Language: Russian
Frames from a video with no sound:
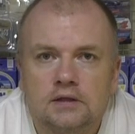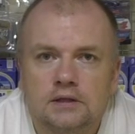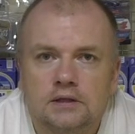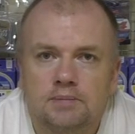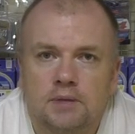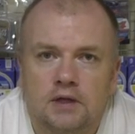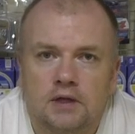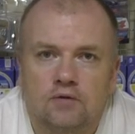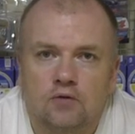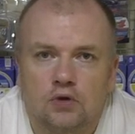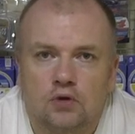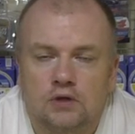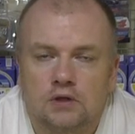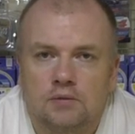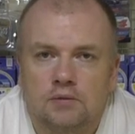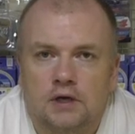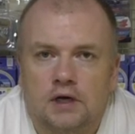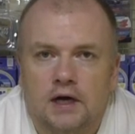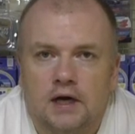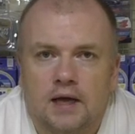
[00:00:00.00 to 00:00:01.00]
с
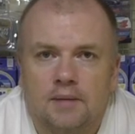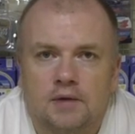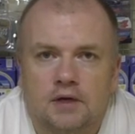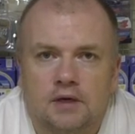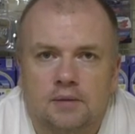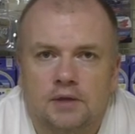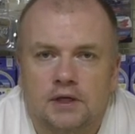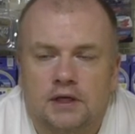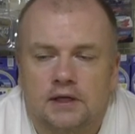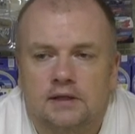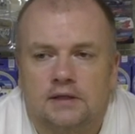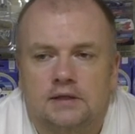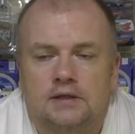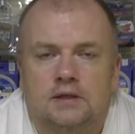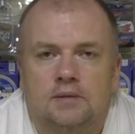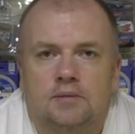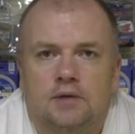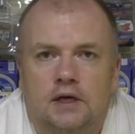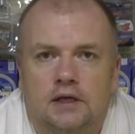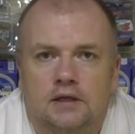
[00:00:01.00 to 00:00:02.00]
подводными камерами, я для
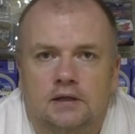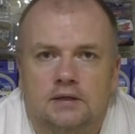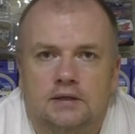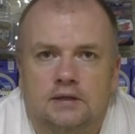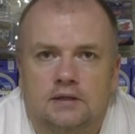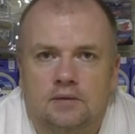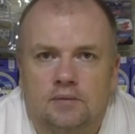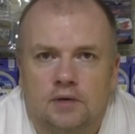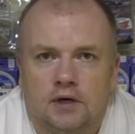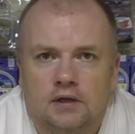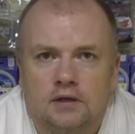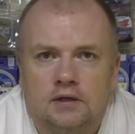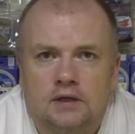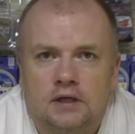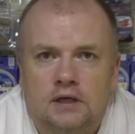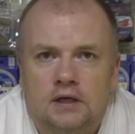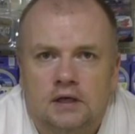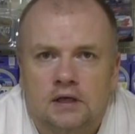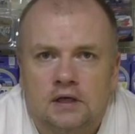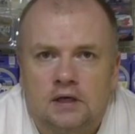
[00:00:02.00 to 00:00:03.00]
себя это снимал,
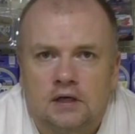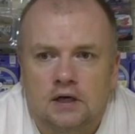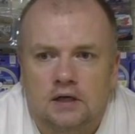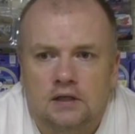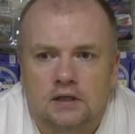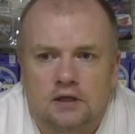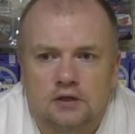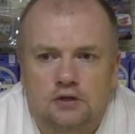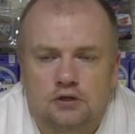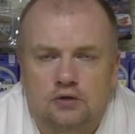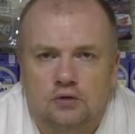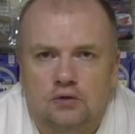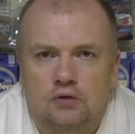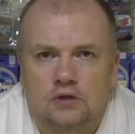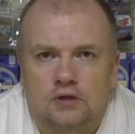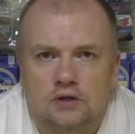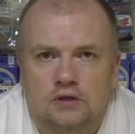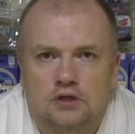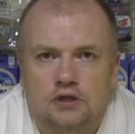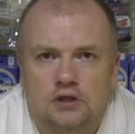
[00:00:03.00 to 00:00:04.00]
когда еще
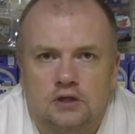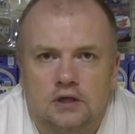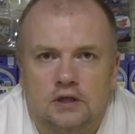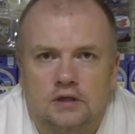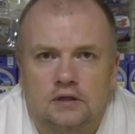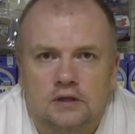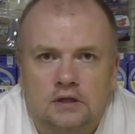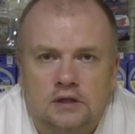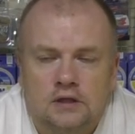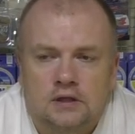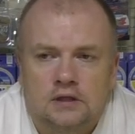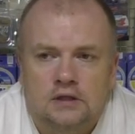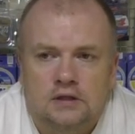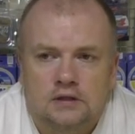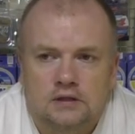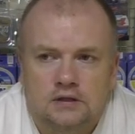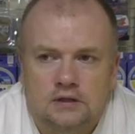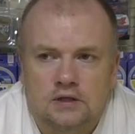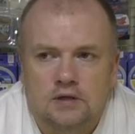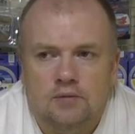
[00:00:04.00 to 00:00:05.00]
только начинал
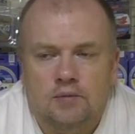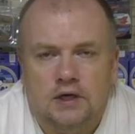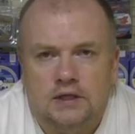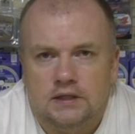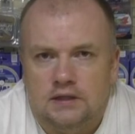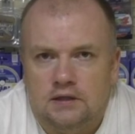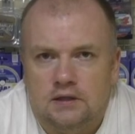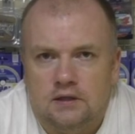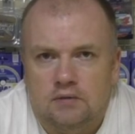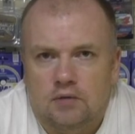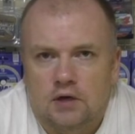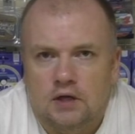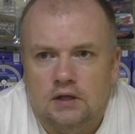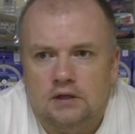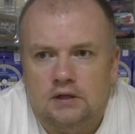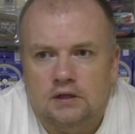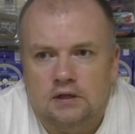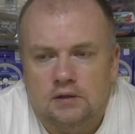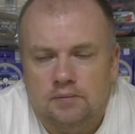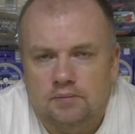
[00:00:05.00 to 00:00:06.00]
заниматься
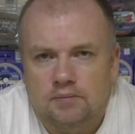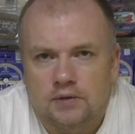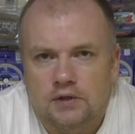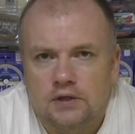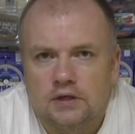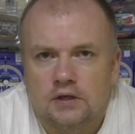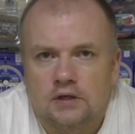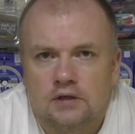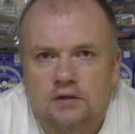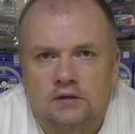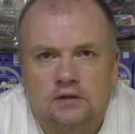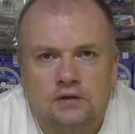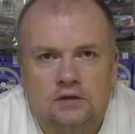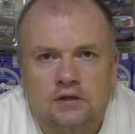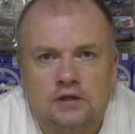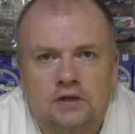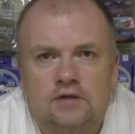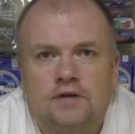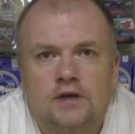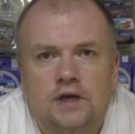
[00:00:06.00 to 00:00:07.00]
рыбалкой и
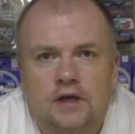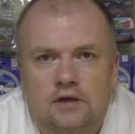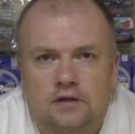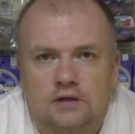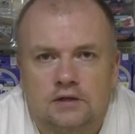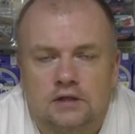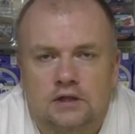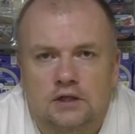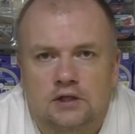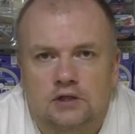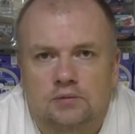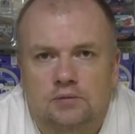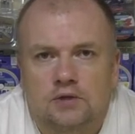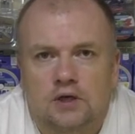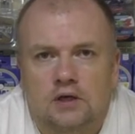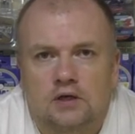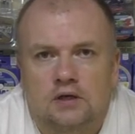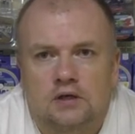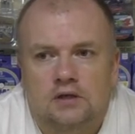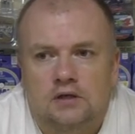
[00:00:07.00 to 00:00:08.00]
не верил, скажем
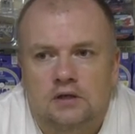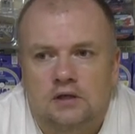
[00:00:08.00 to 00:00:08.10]
так,